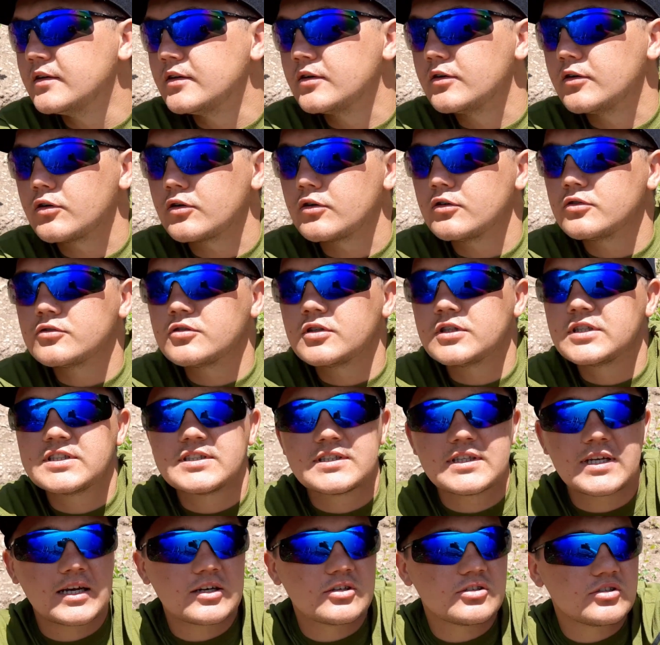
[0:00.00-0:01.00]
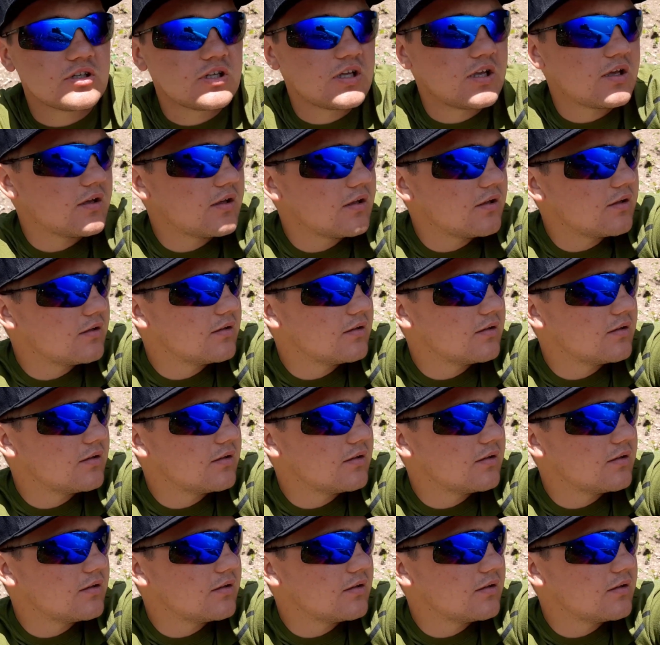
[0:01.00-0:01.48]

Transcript: Gorąco jest strasznie.